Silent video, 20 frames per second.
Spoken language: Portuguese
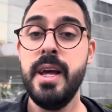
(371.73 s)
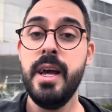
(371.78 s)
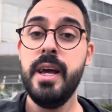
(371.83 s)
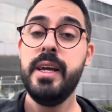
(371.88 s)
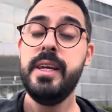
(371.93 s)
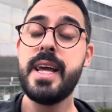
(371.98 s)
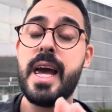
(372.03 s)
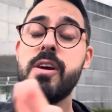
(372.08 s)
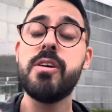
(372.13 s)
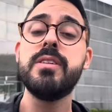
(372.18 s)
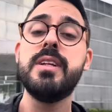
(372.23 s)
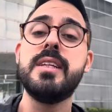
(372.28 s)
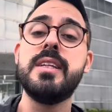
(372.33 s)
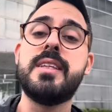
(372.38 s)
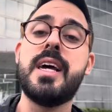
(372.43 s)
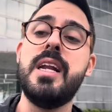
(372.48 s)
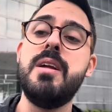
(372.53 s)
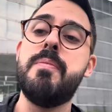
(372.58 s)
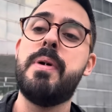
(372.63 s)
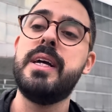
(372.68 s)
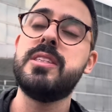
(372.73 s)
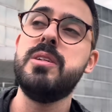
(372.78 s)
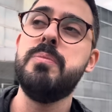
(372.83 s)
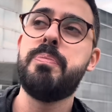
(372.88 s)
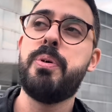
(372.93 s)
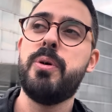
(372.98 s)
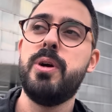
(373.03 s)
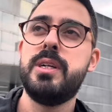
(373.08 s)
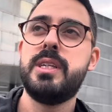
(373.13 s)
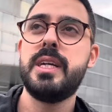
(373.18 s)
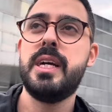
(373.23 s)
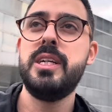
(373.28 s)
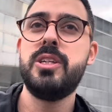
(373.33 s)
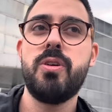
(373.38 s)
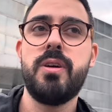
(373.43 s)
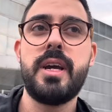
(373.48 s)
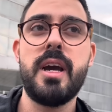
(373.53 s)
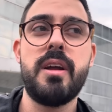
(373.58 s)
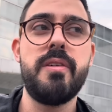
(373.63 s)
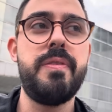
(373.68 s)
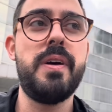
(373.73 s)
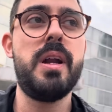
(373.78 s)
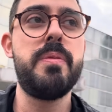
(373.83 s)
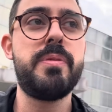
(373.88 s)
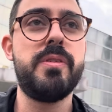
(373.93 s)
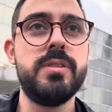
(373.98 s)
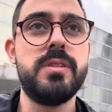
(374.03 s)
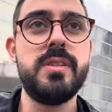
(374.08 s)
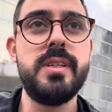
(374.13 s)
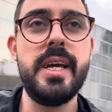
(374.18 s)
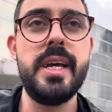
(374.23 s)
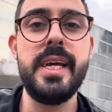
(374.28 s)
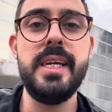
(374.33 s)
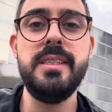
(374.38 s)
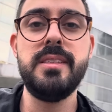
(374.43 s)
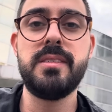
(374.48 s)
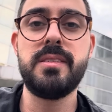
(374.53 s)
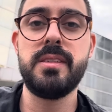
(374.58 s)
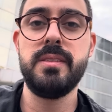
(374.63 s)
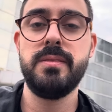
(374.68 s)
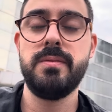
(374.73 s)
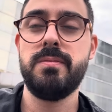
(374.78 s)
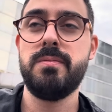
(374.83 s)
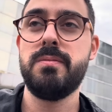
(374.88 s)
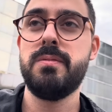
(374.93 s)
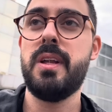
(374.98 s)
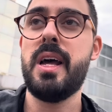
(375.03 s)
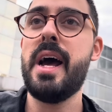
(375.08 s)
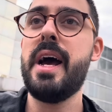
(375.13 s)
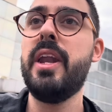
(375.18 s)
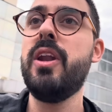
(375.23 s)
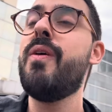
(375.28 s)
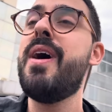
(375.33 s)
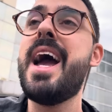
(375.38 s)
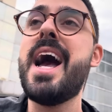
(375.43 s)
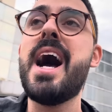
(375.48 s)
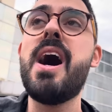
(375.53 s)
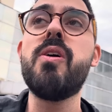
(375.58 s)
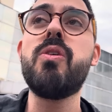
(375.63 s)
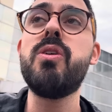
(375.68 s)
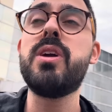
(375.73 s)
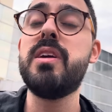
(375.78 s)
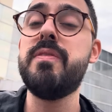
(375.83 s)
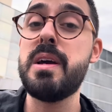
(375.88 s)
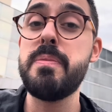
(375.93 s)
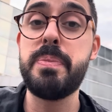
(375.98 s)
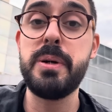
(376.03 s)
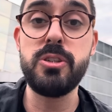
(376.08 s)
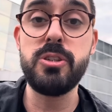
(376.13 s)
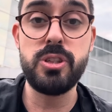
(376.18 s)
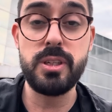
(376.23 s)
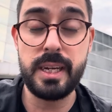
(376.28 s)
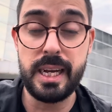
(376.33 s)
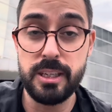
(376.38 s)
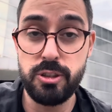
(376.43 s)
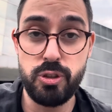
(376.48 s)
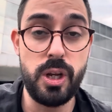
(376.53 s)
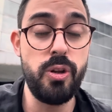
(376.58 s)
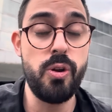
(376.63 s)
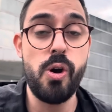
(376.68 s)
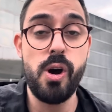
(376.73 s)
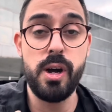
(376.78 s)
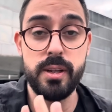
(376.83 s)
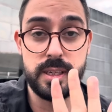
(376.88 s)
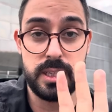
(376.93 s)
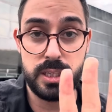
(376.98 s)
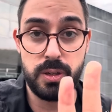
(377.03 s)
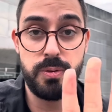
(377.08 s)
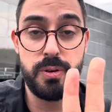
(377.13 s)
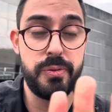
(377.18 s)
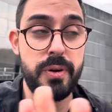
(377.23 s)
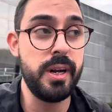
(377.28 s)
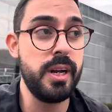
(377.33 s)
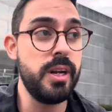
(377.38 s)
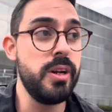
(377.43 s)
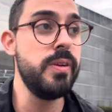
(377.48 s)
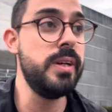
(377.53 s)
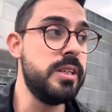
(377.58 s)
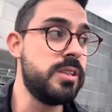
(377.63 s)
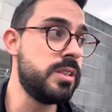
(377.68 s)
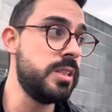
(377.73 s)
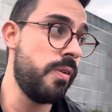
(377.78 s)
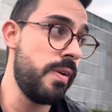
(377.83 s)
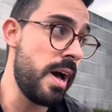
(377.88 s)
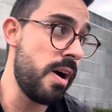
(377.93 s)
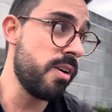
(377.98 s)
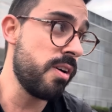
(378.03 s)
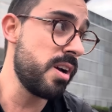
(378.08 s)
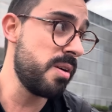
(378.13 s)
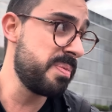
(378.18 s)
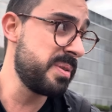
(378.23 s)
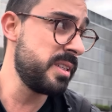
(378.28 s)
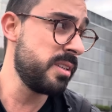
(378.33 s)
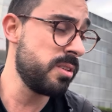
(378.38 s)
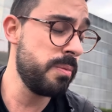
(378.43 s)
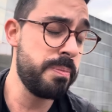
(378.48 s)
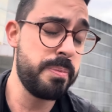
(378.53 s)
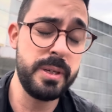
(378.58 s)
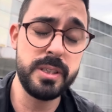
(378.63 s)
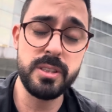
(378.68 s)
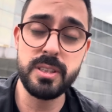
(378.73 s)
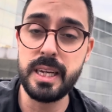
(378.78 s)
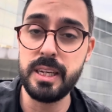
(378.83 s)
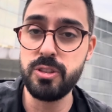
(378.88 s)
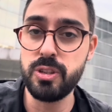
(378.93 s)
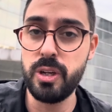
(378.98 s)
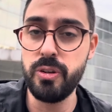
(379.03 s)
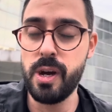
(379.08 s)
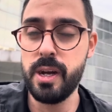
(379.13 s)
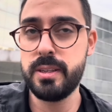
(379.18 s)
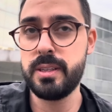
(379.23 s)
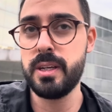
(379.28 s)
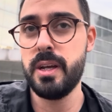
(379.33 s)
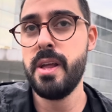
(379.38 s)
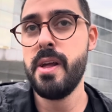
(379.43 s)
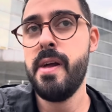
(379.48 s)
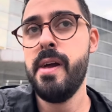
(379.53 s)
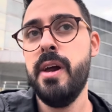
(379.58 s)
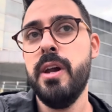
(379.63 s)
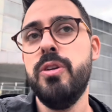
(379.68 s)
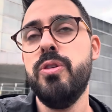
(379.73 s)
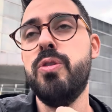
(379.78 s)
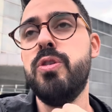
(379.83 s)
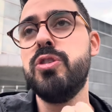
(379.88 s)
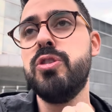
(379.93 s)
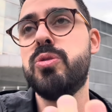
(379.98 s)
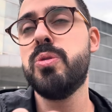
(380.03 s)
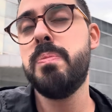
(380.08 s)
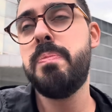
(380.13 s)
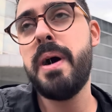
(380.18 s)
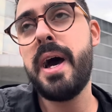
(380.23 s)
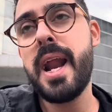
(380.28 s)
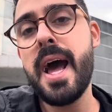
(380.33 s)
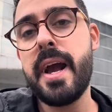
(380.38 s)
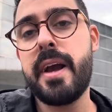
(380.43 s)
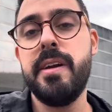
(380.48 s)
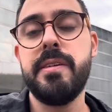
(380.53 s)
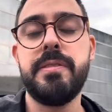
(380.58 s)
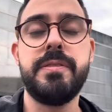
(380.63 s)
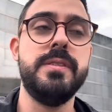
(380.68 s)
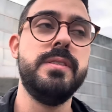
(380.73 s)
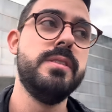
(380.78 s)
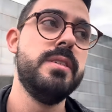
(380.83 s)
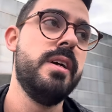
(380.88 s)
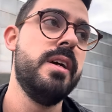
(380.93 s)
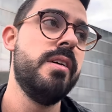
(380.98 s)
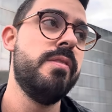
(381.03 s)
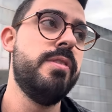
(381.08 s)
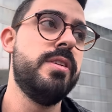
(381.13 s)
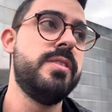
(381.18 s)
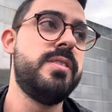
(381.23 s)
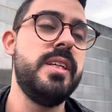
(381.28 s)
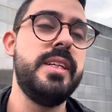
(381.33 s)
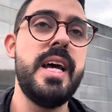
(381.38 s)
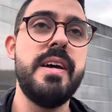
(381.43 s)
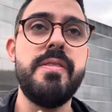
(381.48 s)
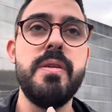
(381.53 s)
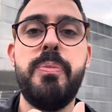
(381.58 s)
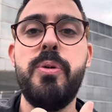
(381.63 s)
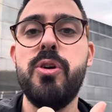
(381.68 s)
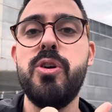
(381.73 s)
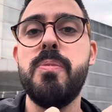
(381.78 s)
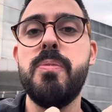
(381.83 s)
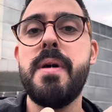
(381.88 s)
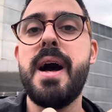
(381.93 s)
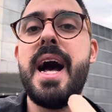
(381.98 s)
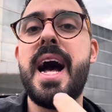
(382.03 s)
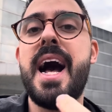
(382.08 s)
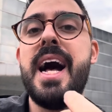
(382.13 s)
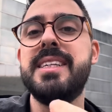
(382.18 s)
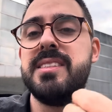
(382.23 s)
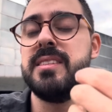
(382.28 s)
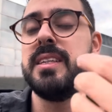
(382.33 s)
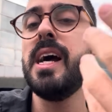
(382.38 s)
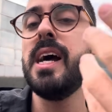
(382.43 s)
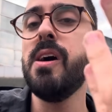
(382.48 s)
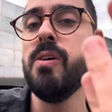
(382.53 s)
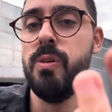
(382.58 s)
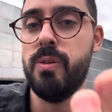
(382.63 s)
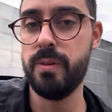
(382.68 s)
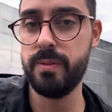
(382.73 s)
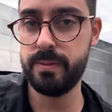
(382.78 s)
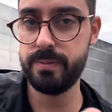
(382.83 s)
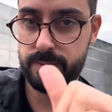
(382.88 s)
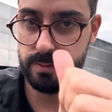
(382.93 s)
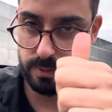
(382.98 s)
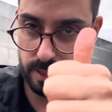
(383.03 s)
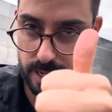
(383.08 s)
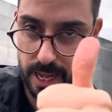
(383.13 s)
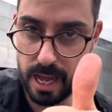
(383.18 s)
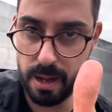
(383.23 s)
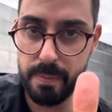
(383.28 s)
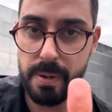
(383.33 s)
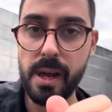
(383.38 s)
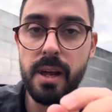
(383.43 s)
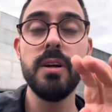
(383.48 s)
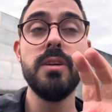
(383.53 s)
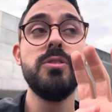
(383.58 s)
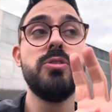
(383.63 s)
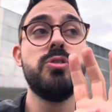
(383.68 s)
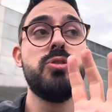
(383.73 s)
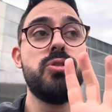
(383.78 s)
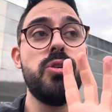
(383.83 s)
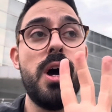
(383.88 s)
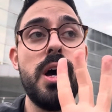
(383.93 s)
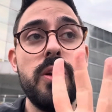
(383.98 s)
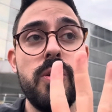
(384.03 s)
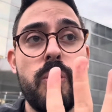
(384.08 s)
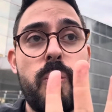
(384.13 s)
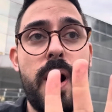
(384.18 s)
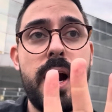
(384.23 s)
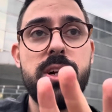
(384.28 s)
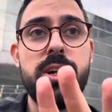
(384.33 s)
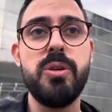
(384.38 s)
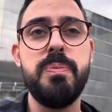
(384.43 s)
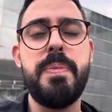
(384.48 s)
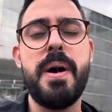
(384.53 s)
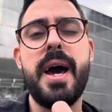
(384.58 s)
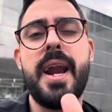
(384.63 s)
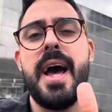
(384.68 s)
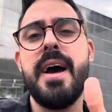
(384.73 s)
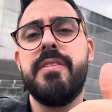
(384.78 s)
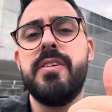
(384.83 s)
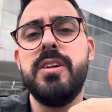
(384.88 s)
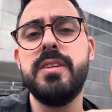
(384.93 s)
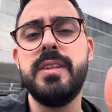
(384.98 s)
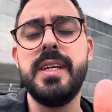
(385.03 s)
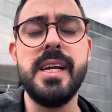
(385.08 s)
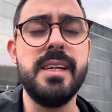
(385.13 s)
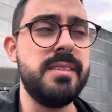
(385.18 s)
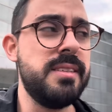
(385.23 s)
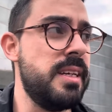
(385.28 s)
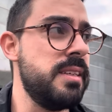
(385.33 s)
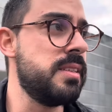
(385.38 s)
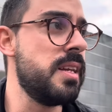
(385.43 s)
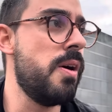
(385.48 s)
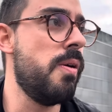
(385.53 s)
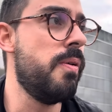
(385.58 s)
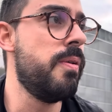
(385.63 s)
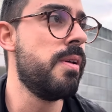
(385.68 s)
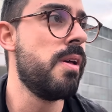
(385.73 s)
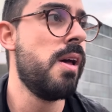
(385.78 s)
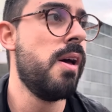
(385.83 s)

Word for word: E aí o detalhe mais importante que eu quero falar para vocês, tá? Não é algo que vai prejudicar sua nota, já vou falando isso, não é algo que vai prejudicar sua nota. No último parágrafo, você deve pôr uma ação. Lembra? Só no quarto parágrafo que eu tenho essa ação.